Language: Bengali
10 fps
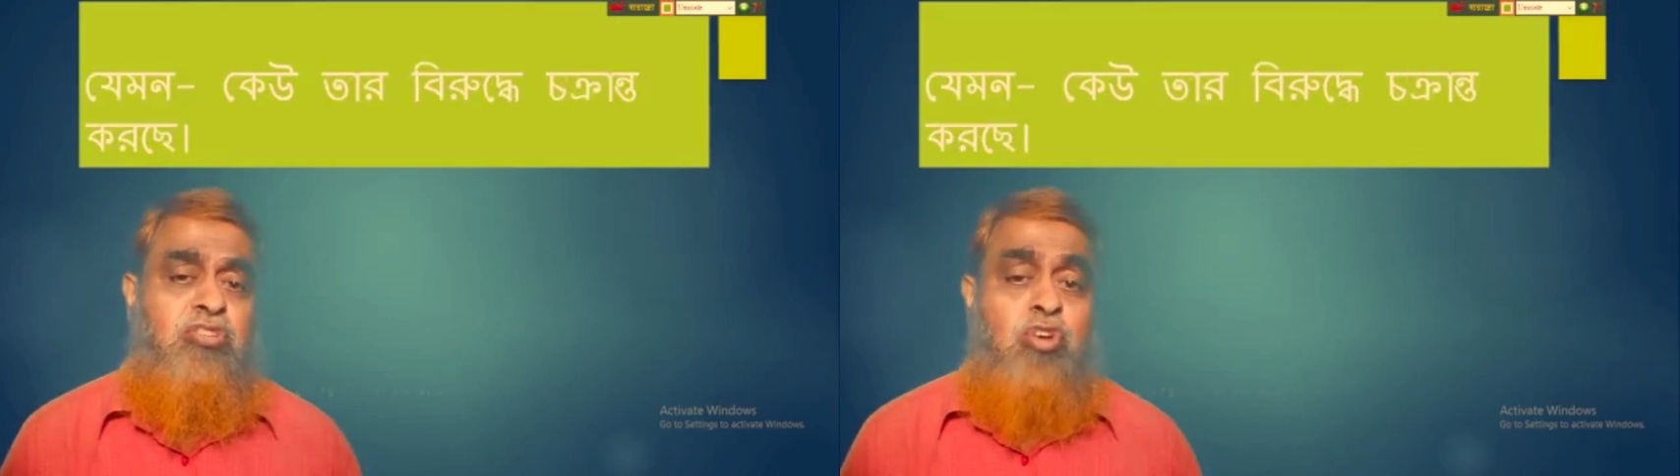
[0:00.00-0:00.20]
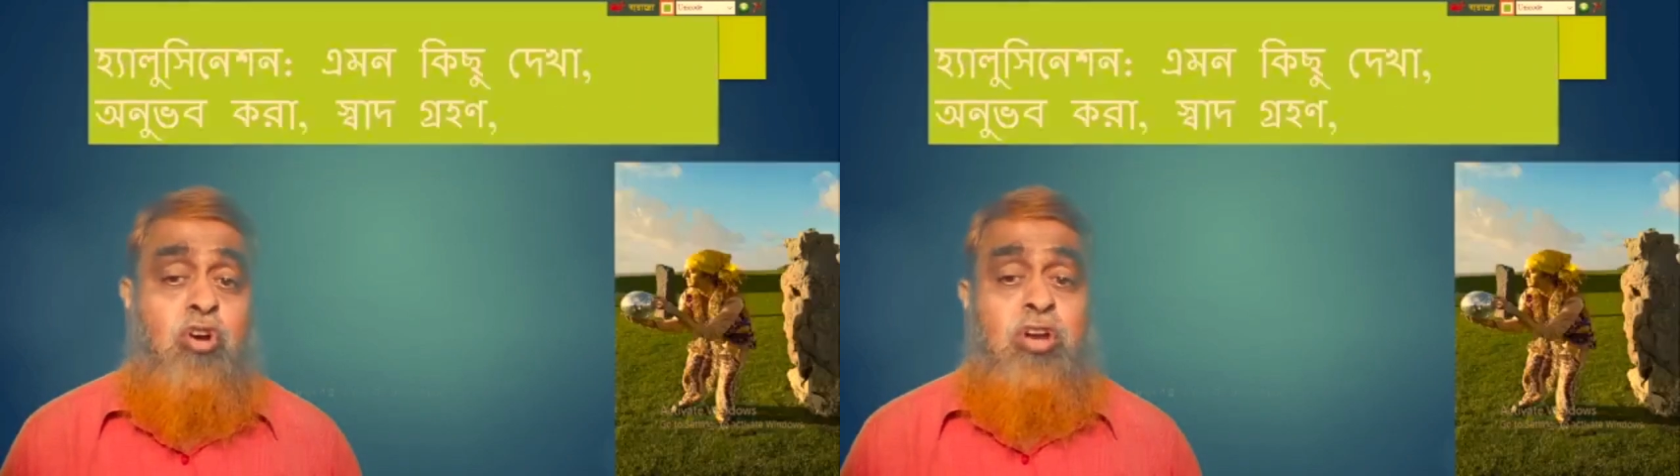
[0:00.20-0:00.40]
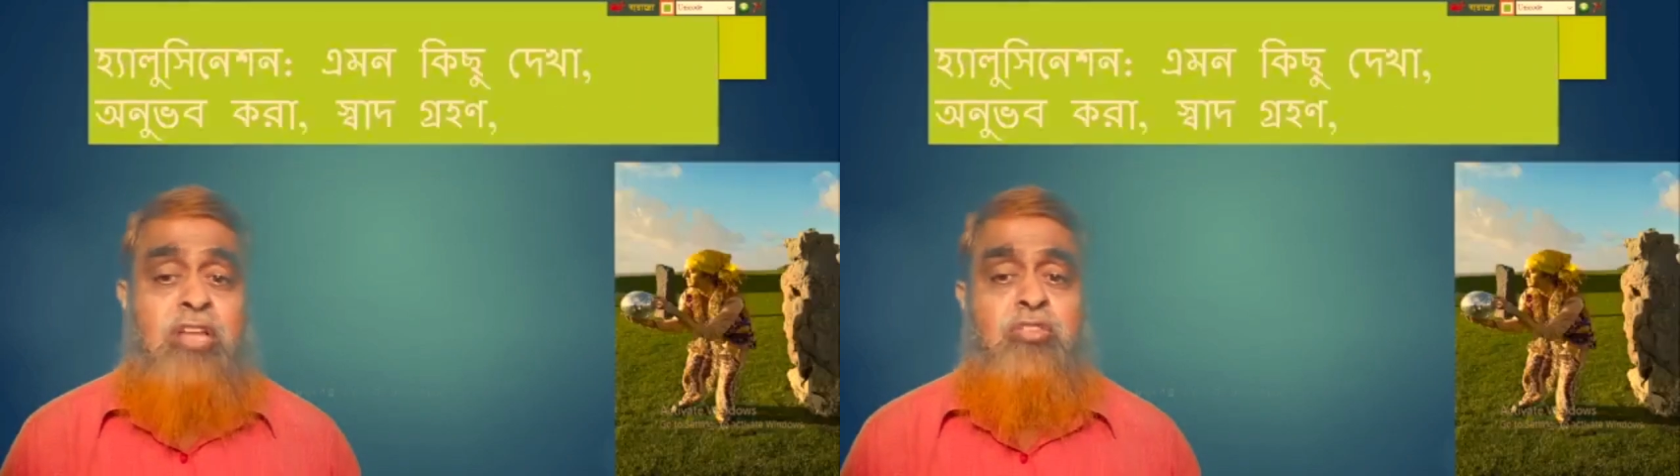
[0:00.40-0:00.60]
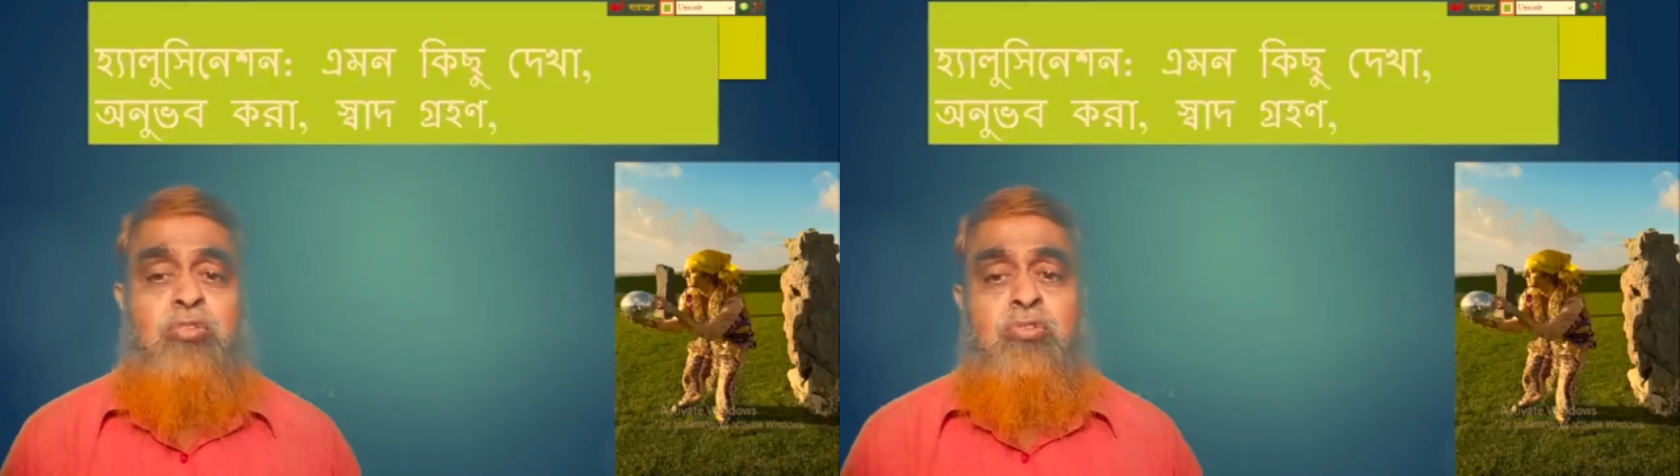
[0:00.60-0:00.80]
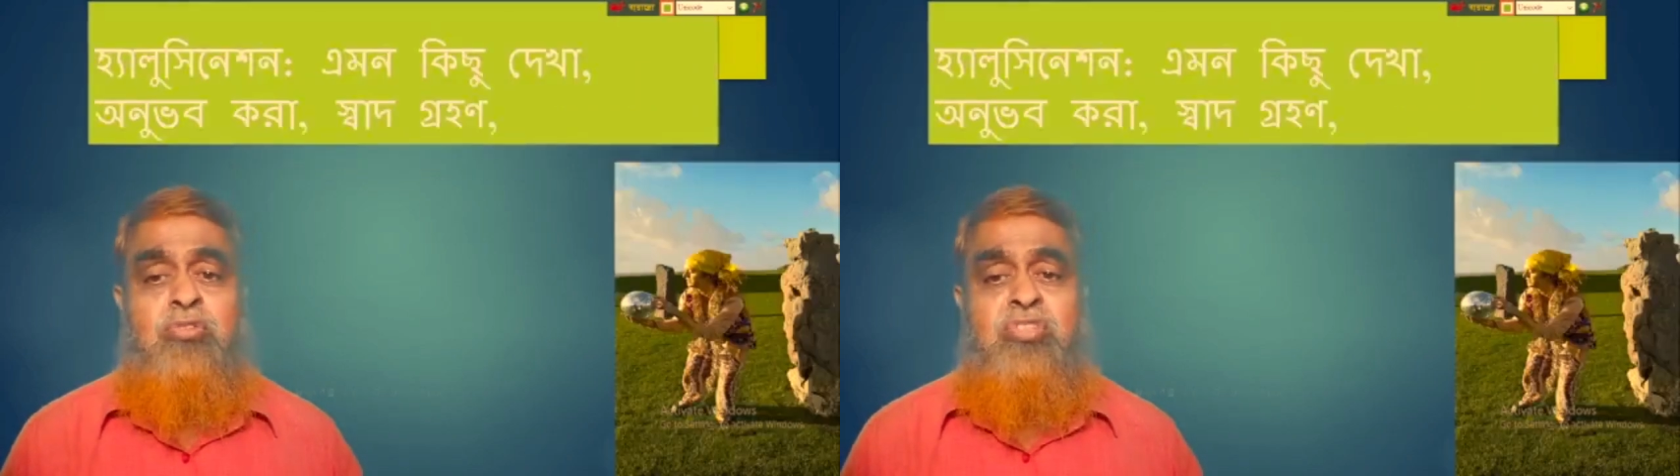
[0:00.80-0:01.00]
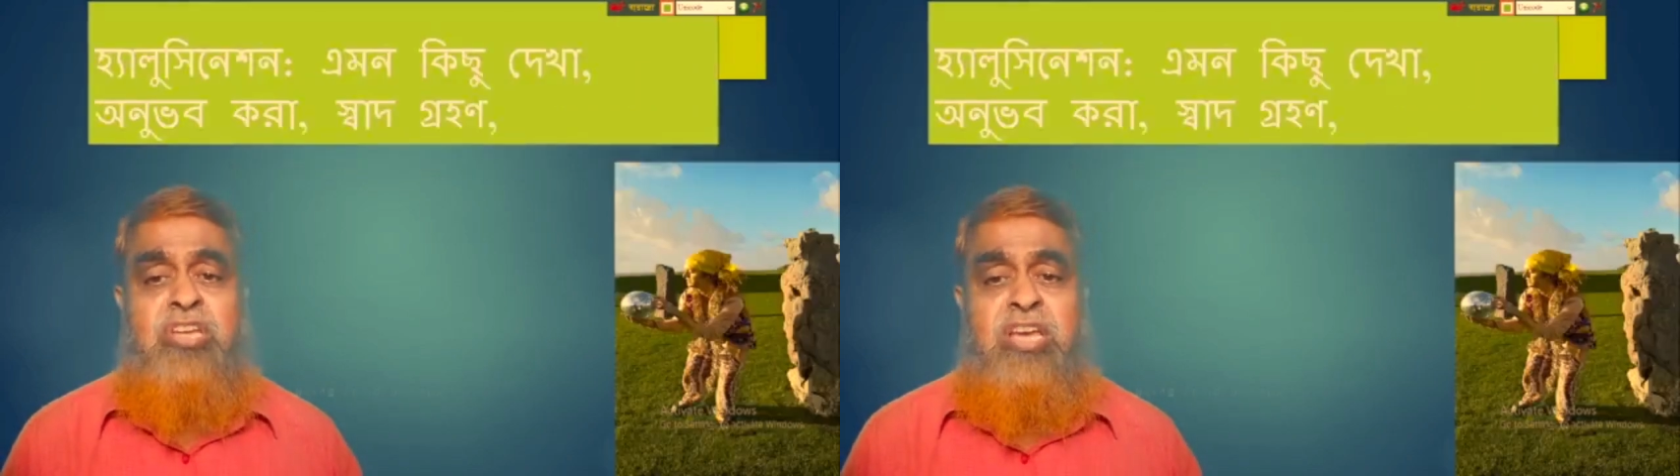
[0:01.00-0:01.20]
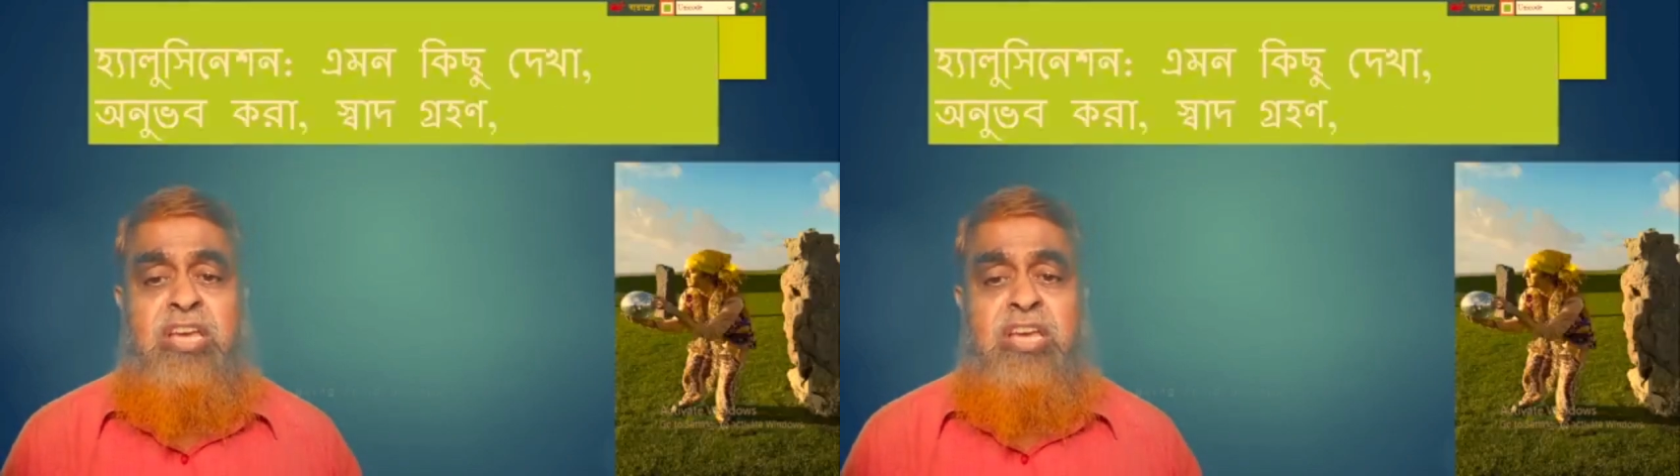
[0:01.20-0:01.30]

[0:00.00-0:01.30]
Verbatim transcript: চক্রান্ত করছে